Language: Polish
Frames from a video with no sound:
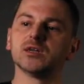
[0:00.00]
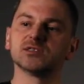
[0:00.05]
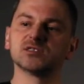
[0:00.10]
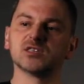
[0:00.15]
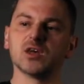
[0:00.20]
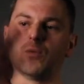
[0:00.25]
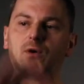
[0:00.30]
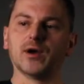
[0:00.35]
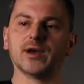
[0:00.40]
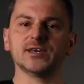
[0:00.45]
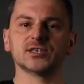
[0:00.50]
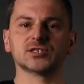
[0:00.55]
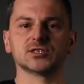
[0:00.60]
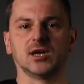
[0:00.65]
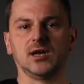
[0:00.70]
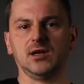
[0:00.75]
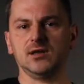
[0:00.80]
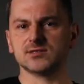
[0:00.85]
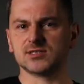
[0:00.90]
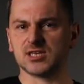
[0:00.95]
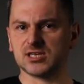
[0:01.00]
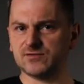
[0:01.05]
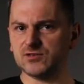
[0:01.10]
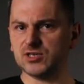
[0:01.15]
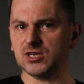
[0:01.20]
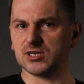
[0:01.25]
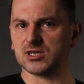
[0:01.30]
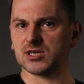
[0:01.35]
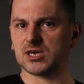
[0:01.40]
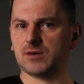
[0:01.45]
Cała reszta,
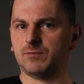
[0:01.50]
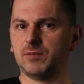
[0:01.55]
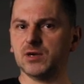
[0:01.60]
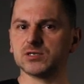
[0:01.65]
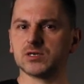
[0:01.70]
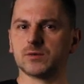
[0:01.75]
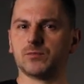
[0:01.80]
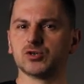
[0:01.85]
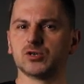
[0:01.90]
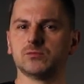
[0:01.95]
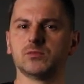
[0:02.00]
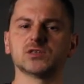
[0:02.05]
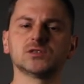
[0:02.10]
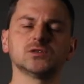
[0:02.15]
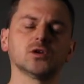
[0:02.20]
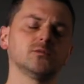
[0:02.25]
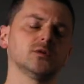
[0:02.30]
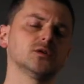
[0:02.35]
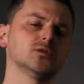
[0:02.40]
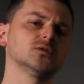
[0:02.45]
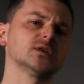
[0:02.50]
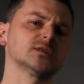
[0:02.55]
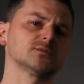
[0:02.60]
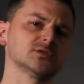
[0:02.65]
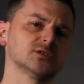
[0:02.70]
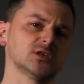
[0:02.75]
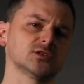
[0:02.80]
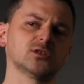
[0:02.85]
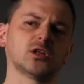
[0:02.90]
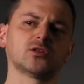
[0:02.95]
zazwyczaj na takich pierwszych poziomach streamingu jest
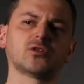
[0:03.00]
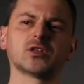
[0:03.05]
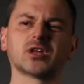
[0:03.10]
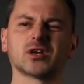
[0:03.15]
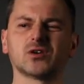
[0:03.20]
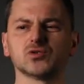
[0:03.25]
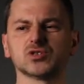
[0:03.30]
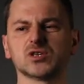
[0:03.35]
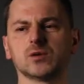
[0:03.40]
przeznaczona do tego,